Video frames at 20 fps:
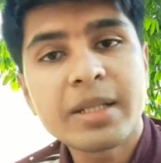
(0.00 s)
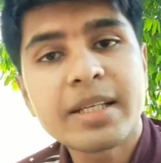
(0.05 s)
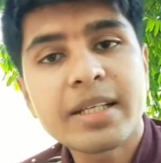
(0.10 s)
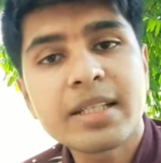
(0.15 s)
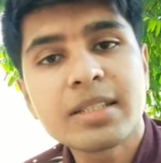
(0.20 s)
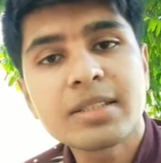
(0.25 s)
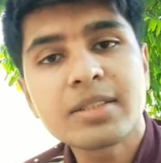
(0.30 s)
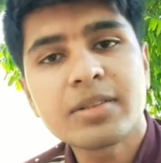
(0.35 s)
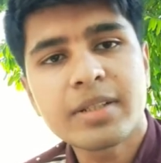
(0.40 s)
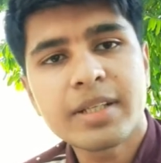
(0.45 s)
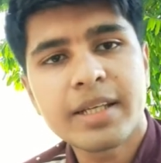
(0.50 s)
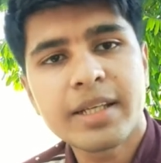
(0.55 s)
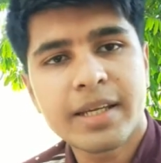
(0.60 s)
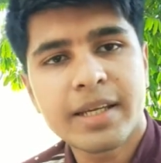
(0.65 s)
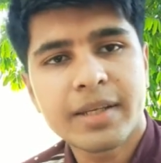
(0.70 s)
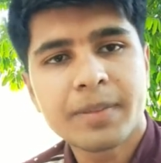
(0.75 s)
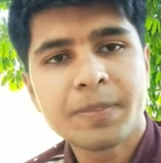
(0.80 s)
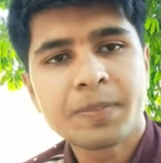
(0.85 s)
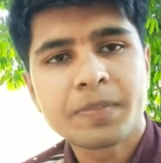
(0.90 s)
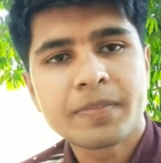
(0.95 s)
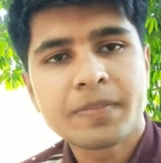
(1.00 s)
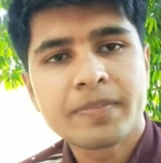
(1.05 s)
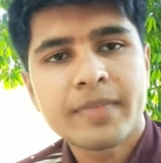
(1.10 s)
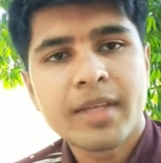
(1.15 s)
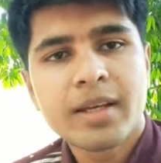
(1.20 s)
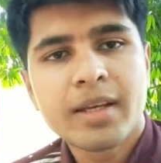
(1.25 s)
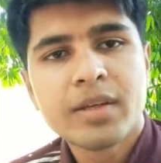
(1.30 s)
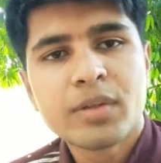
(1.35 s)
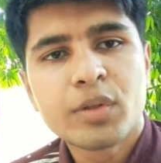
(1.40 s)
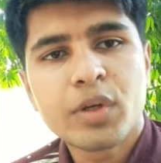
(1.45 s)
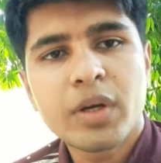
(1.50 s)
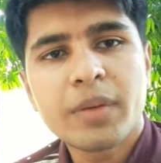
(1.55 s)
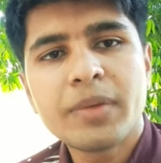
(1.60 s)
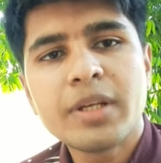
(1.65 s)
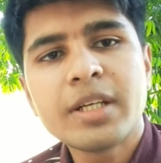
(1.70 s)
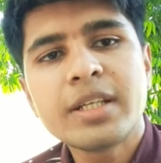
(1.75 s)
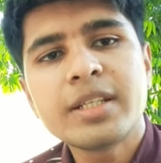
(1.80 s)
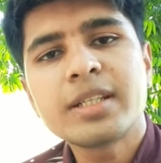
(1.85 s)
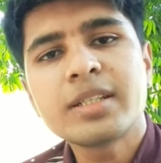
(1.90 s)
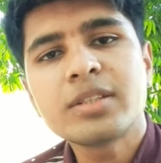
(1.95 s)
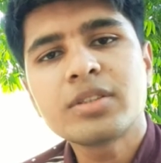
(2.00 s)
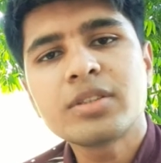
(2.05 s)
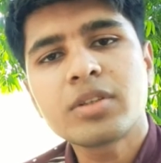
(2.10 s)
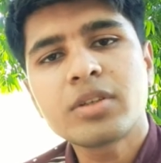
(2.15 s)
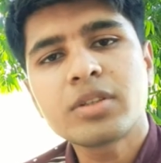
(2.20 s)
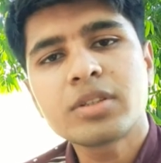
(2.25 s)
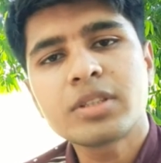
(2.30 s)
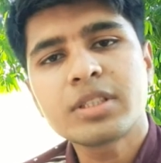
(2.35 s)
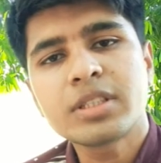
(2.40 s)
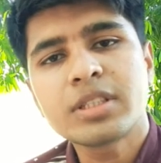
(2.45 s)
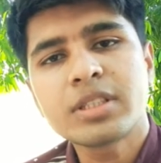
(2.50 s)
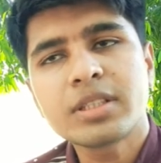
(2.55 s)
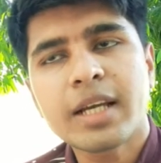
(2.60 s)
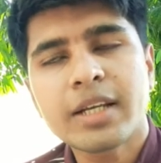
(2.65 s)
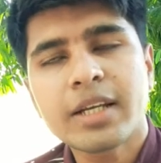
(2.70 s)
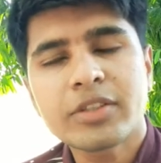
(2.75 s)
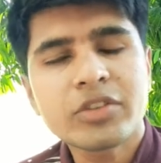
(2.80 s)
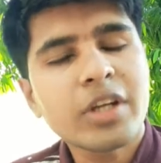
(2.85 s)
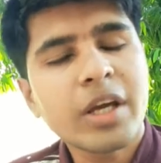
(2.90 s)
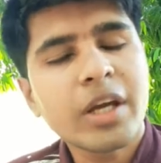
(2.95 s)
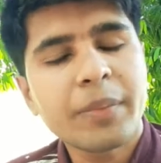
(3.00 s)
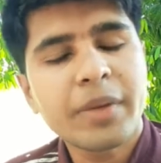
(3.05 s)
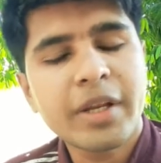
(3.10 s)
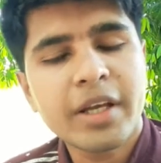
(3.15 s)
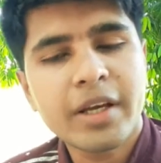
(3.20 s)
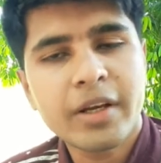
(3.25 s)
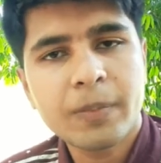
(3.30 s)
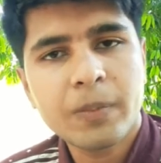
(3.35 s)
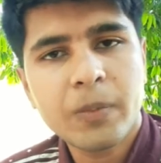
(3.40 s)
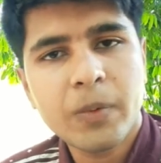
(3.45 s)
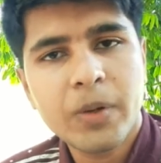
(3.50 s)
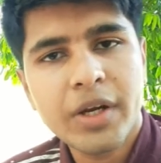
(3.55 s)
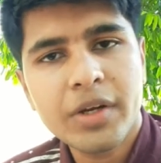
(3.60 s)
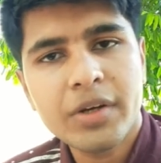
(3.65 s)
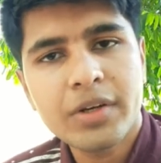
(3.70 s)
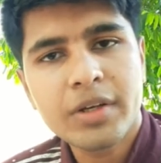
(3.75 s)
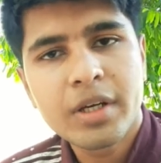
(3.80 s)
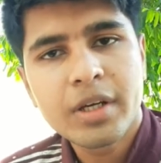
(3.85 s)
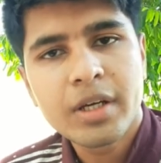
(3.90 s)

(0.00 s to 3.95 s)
ডিকিনসন কে তো এমিলি ডিকিনসন হচ্ছে একজন আমেরিকান পয়েট